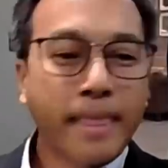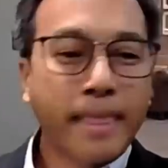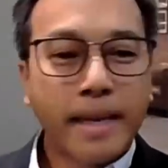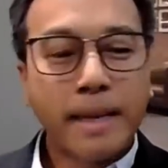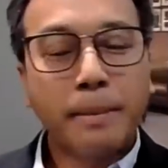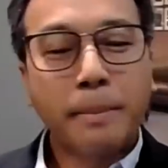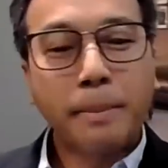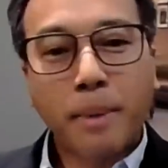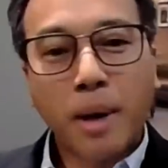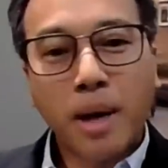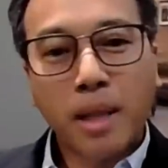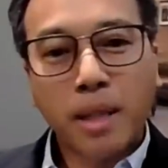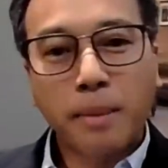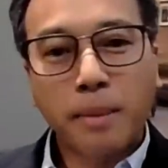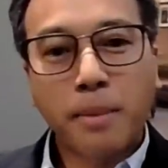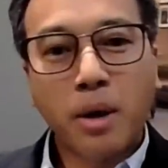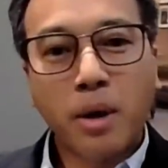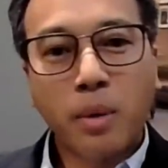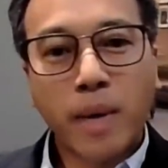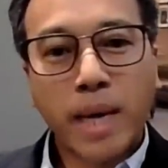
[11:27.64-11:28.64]
ทีนี้พอเรา
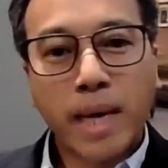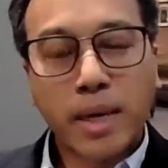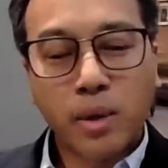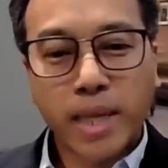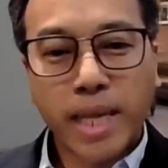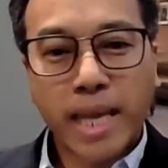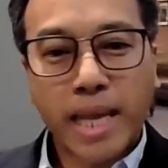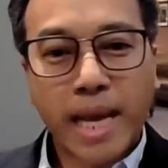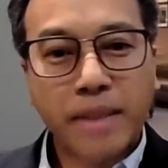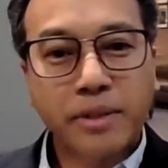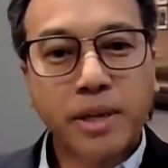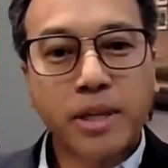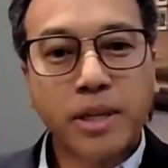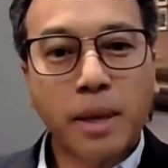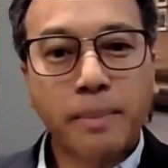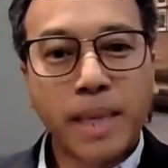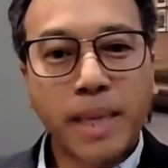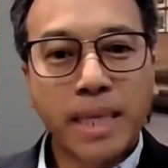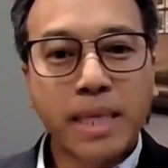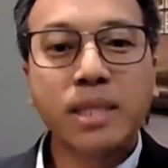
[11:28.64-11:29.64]
มองว่าโอเคอัตราด
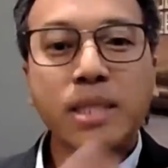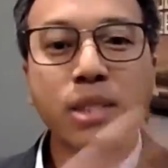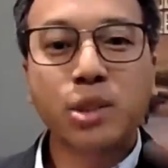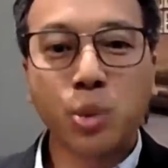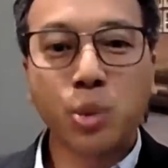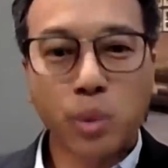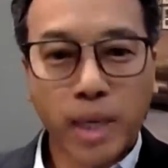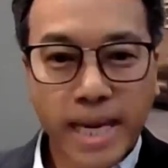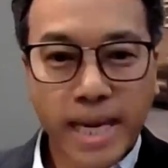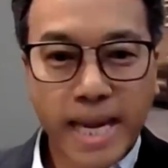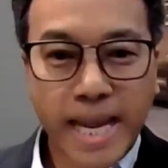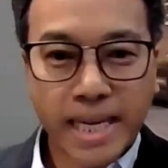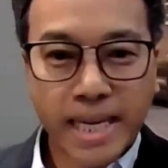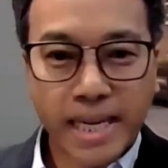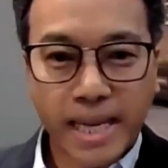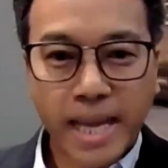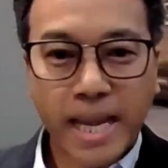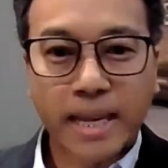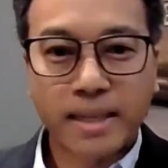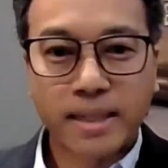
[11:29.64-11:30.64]
อกเบี้ยขึ้นสูงขนาด
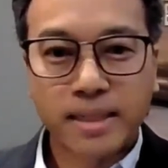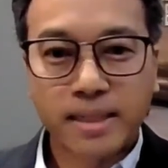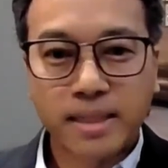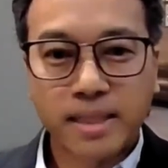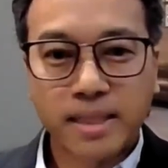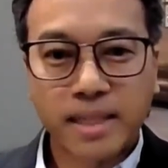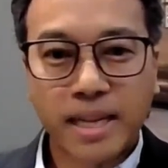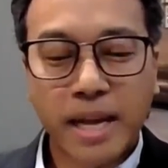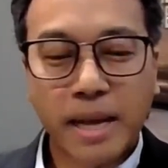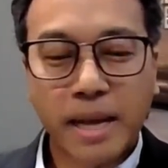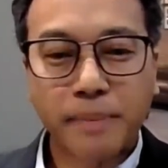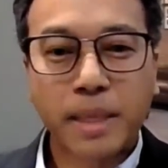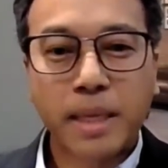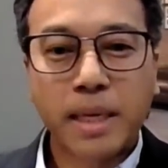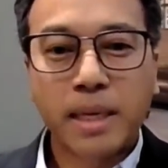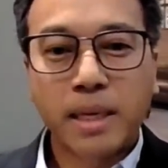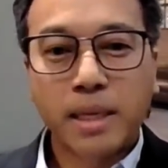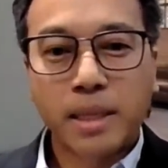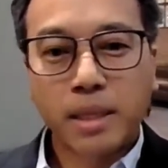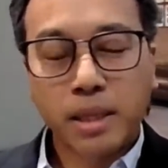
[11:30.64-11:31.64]
นี้นะครับ
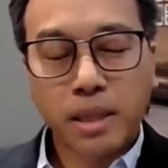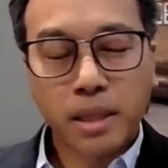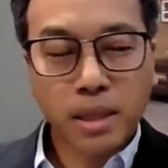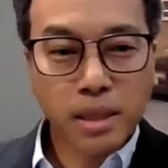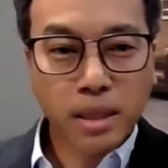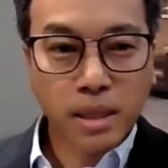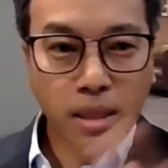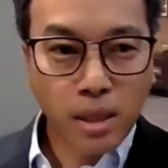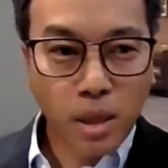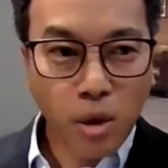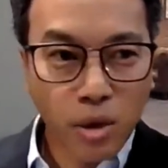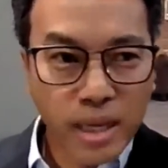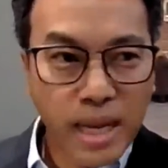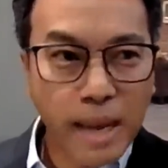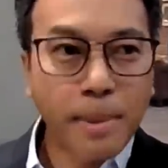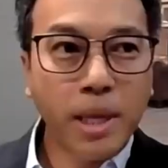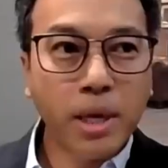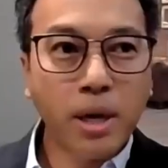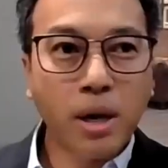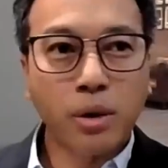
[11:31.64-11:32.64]
ต้องก
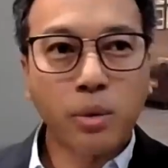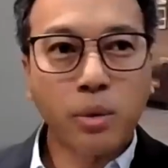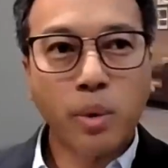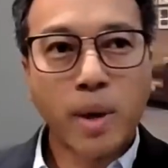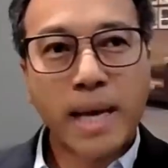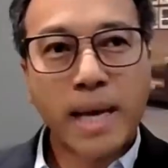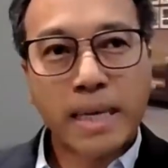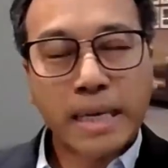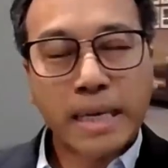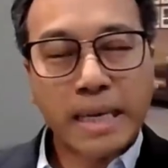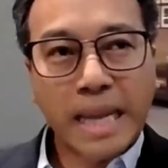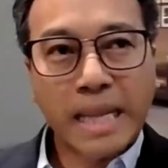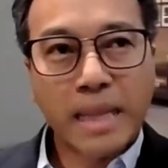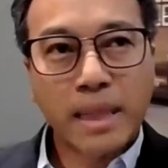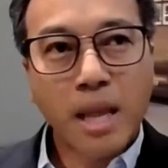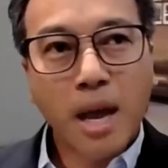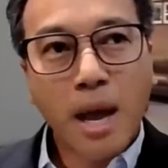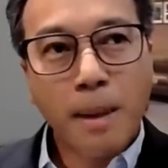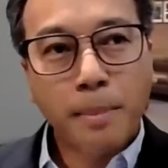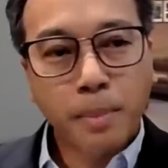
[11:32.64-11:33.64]
ลับไปก่อนว่าใน
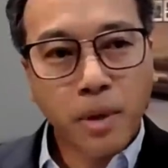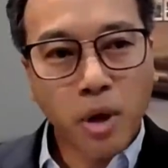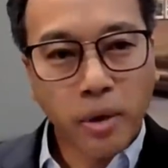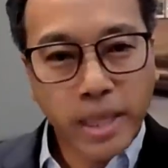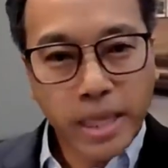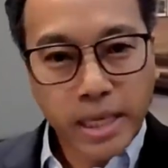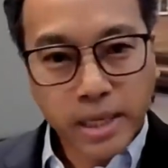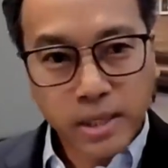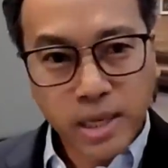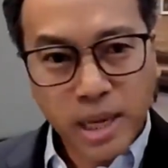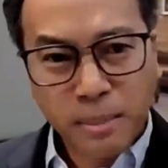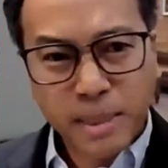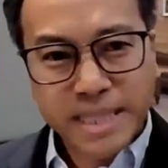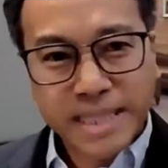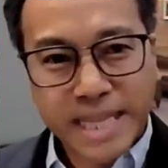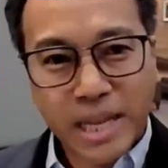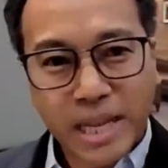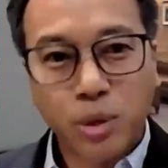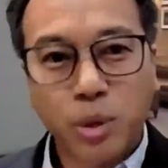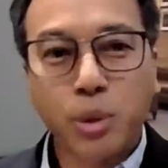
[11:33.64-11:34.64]
รอบของ
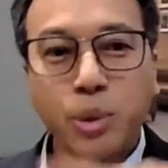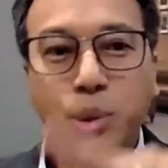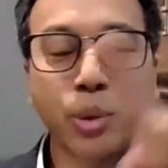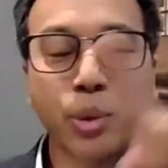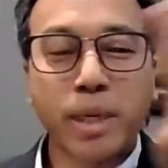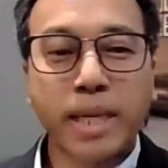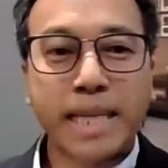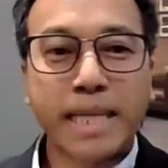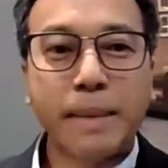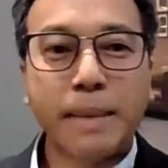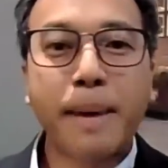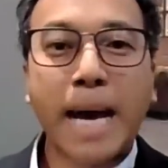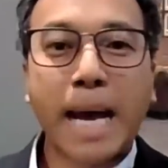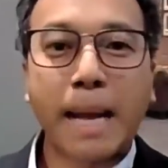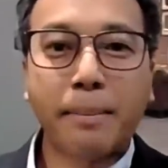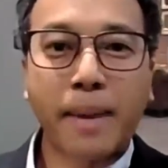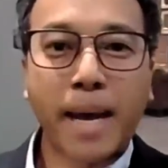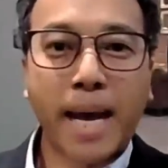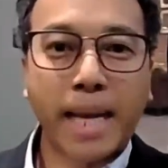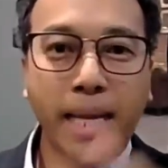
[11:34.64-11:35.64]
economic cycle ตัวนี้ที่
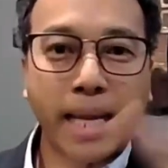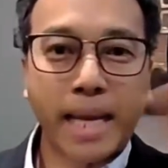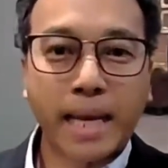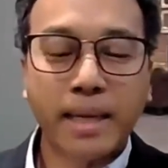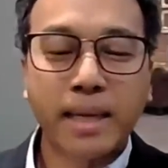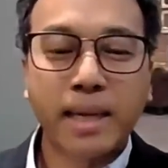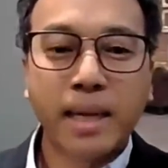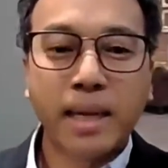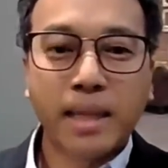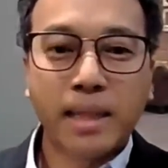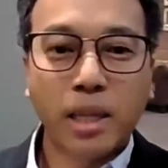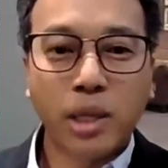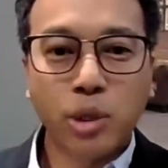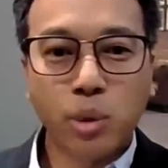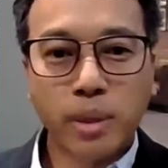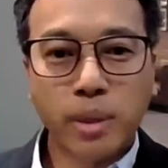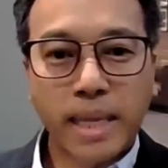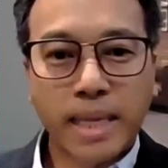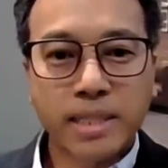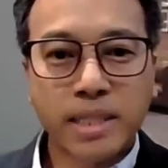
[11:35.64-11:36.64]
ผ่านมาเนี่ยเรา
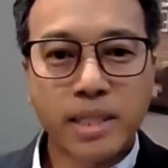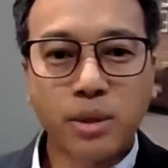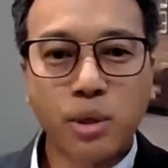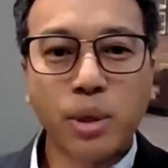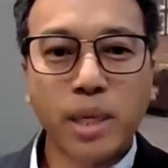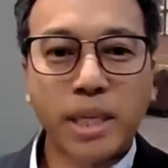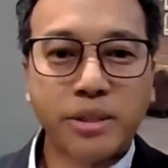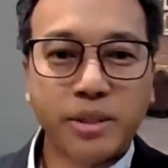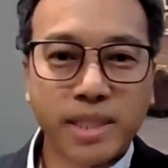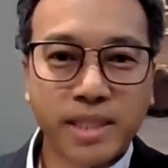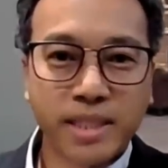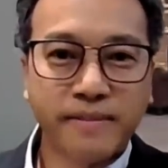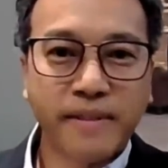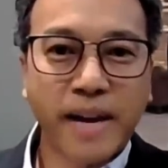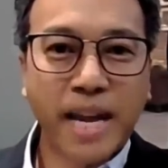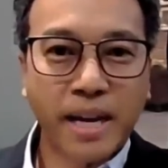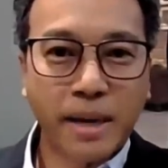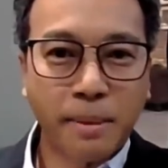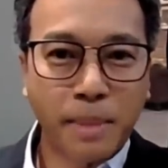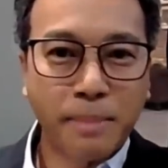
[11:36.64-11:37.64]
อยู่ใน zero interest
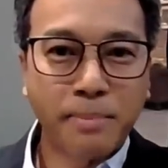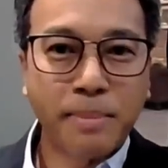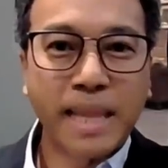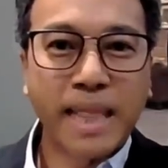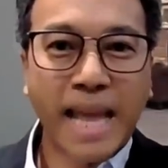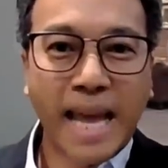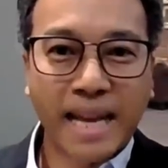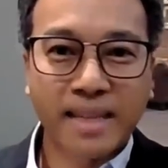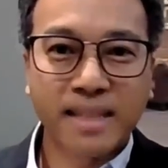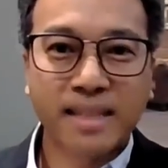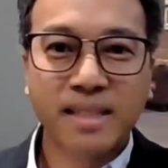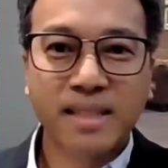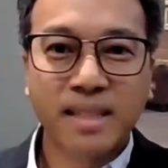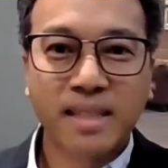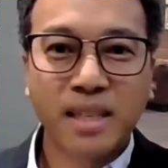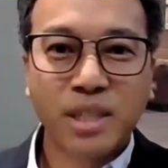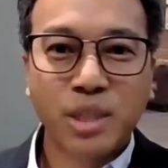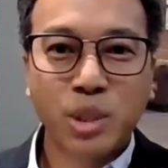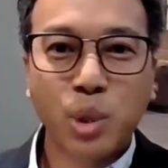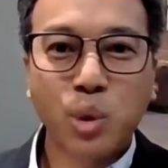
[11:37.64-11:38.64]
environment เป็นหลัก
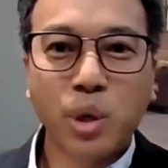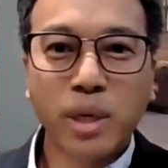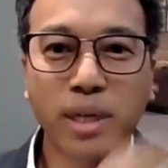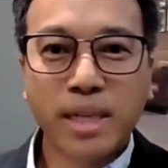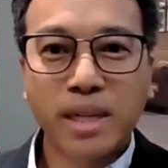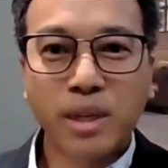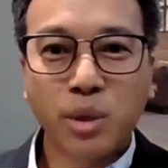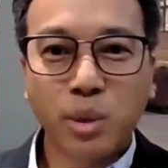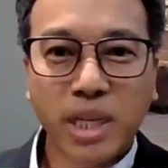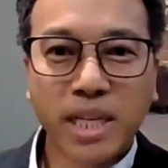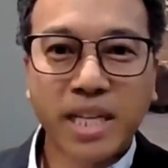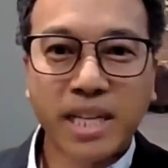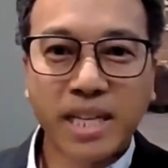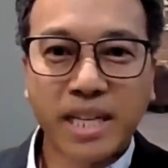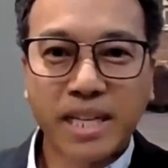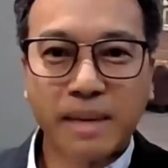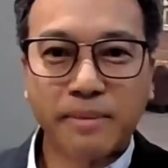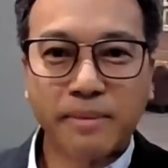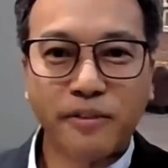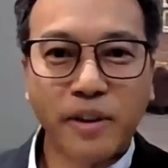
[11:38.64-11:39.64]
ทุกคนก็คุ้นเค
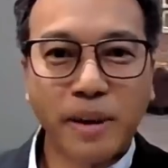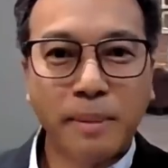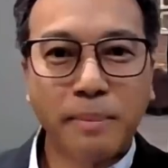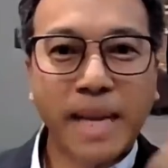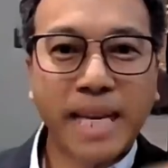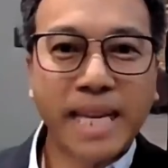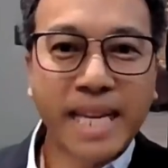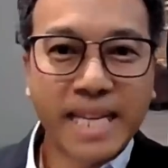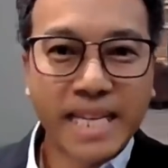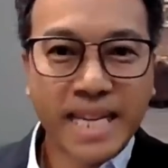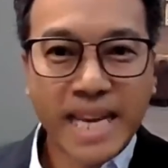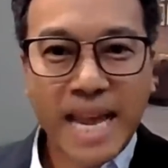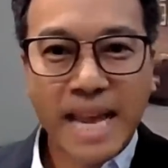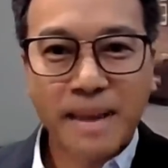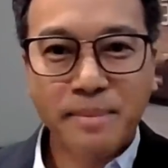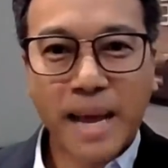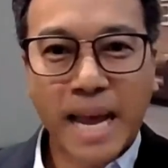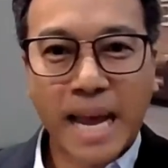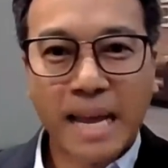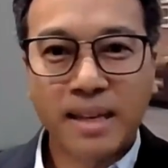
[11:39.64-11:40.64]
ยกับ free money ที่
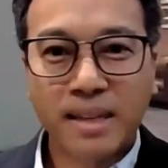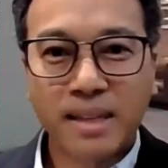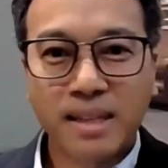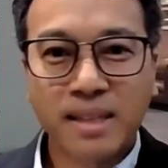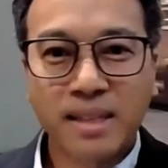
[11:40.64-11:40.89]
ได้มา